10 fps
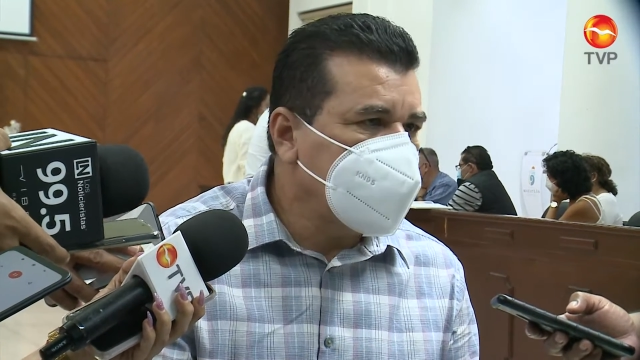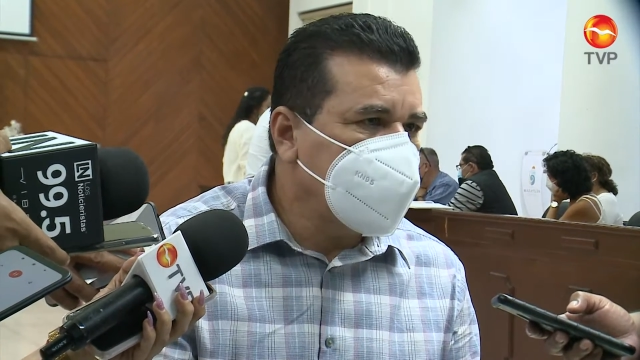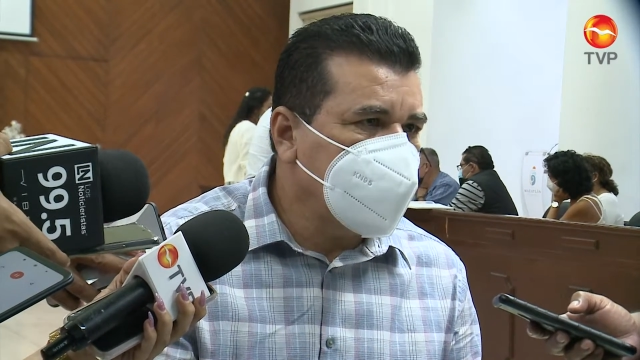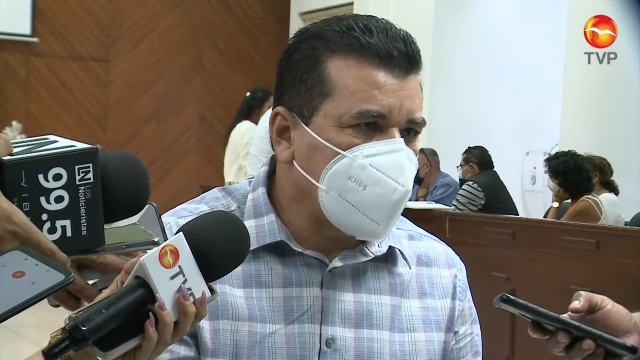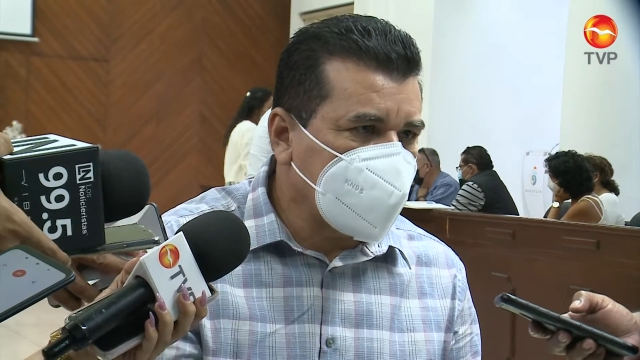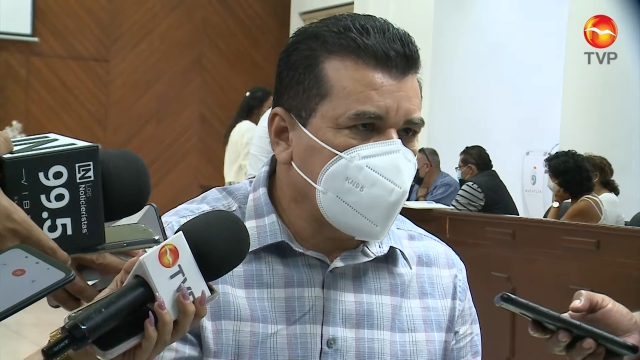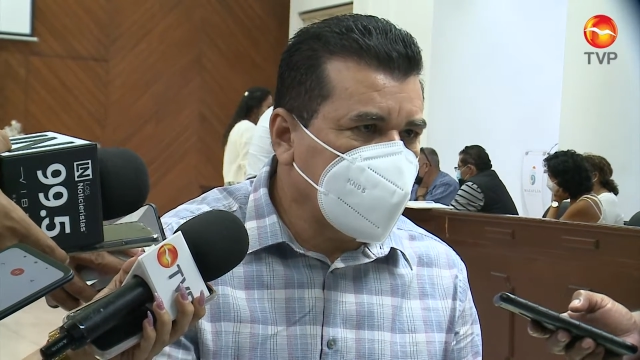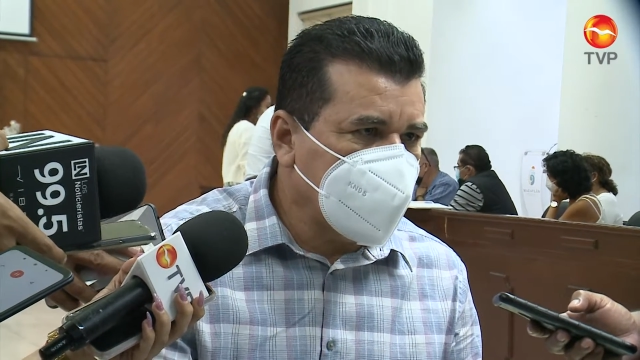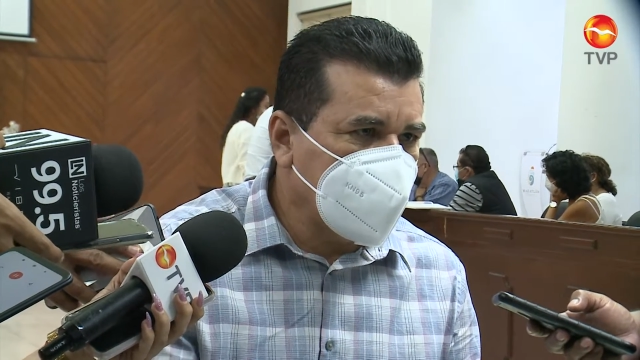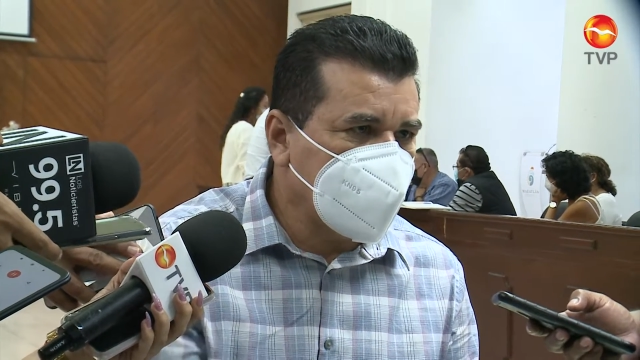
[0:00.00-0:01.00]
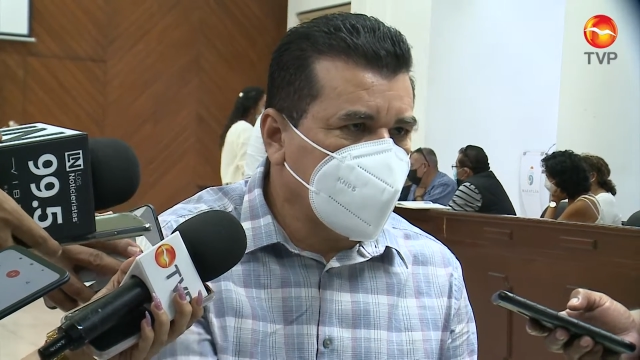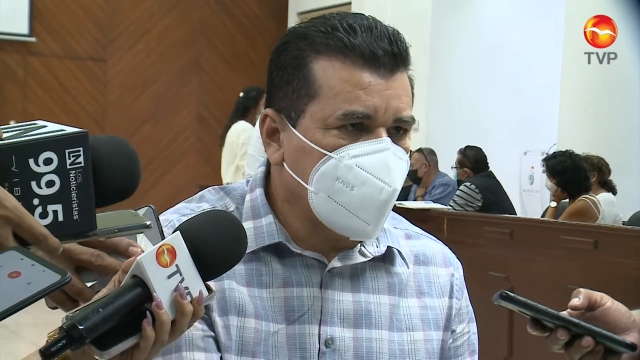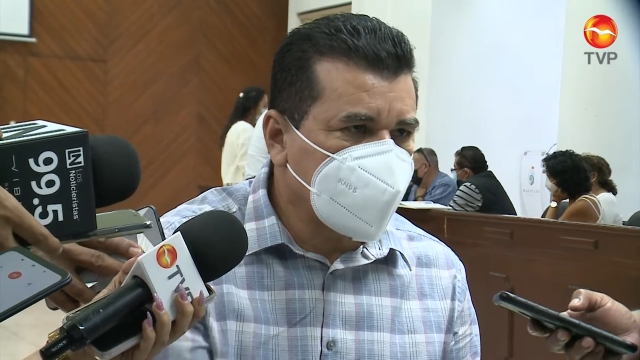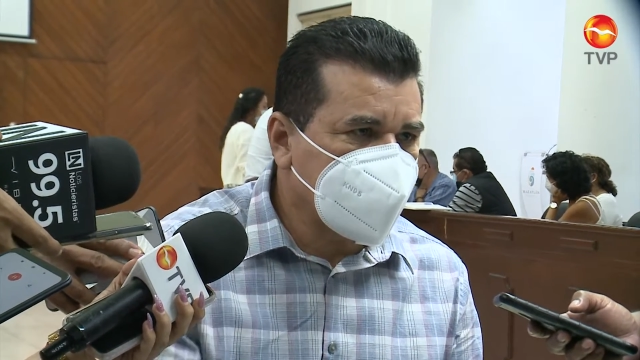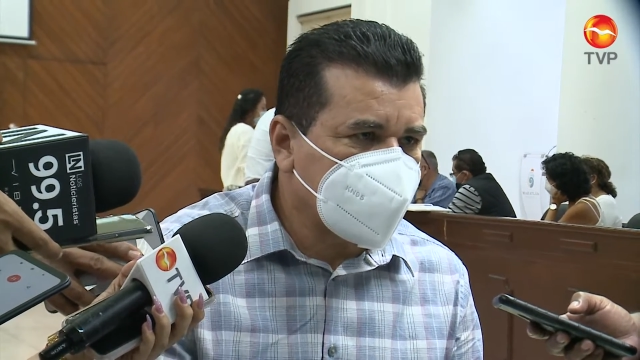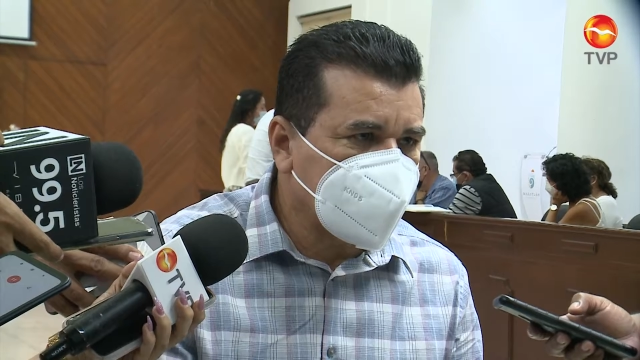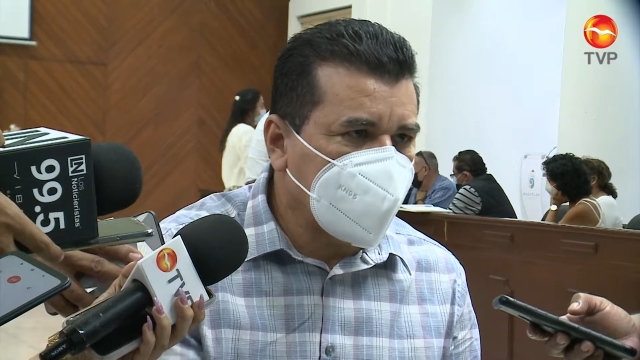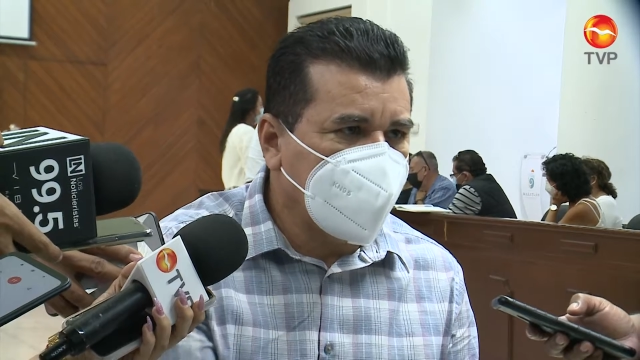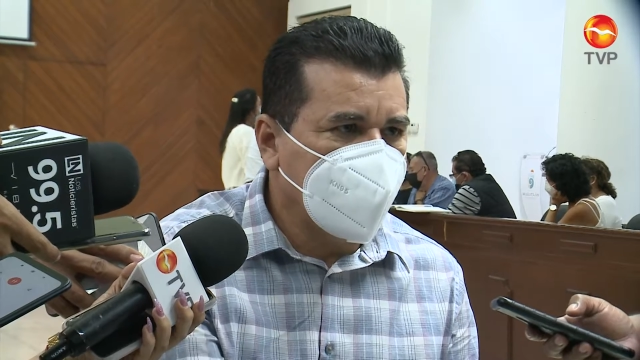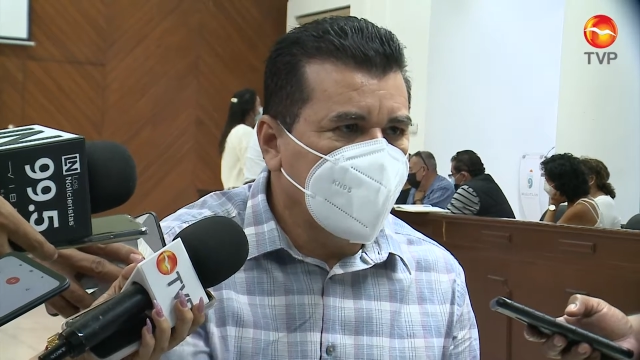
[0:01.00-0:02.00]
y prácticamente pues
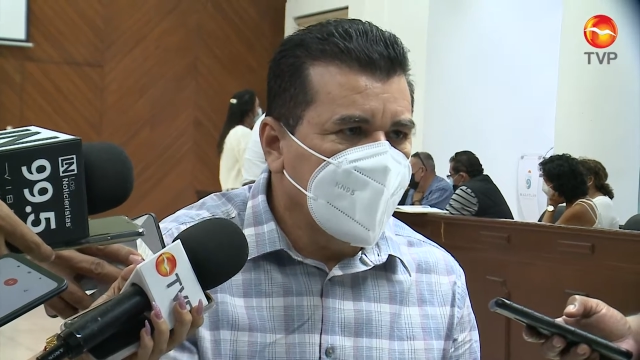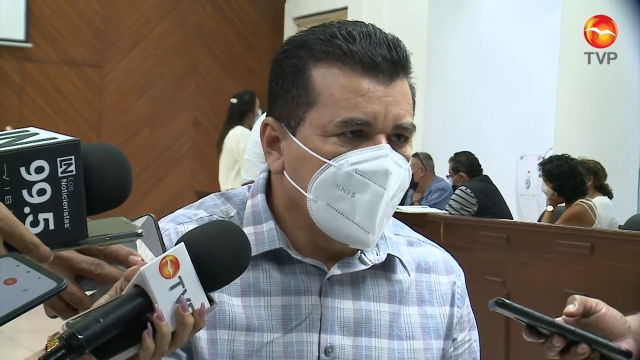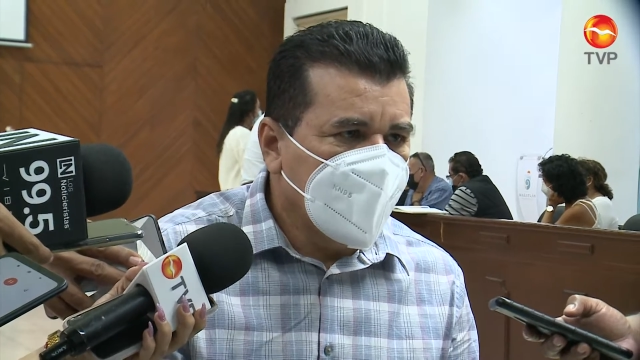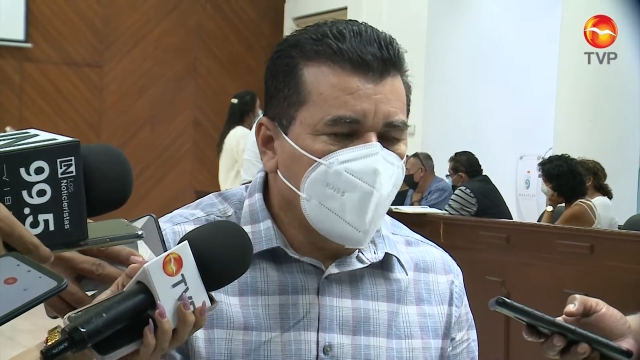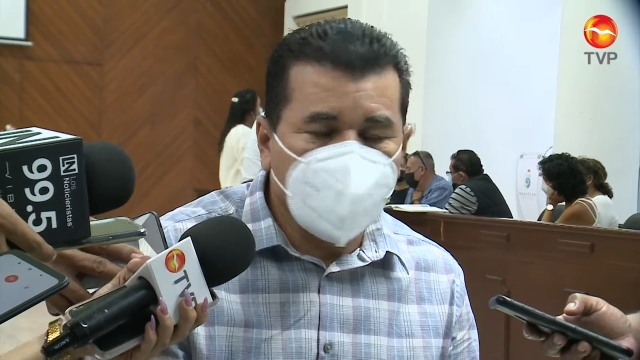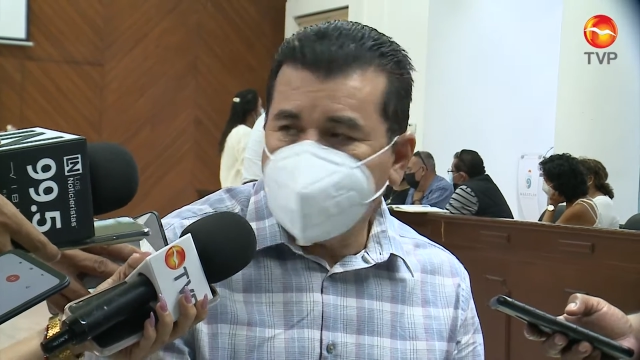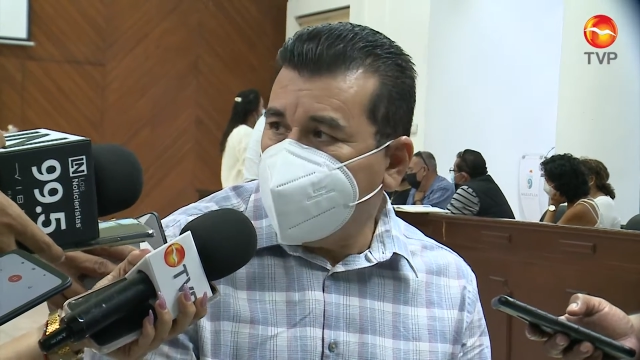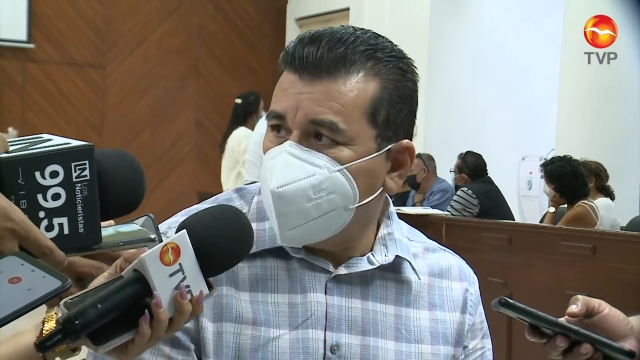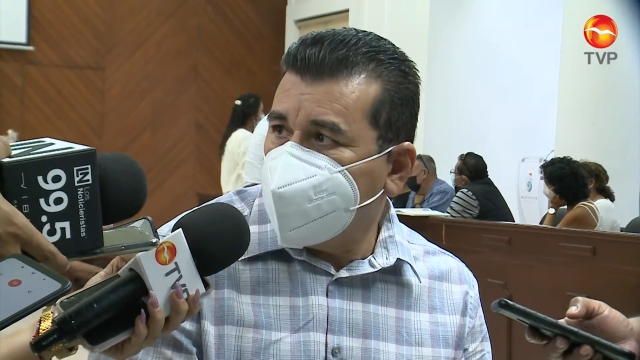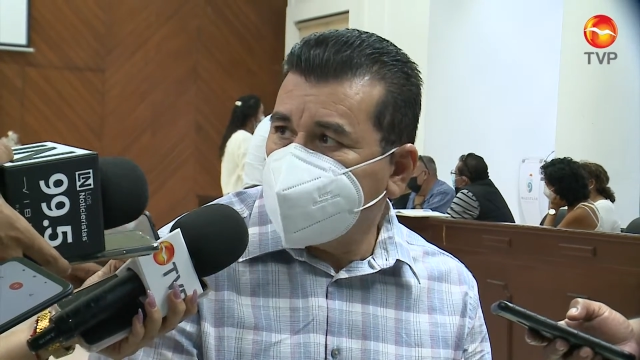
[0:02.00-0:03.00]
está bloqueando el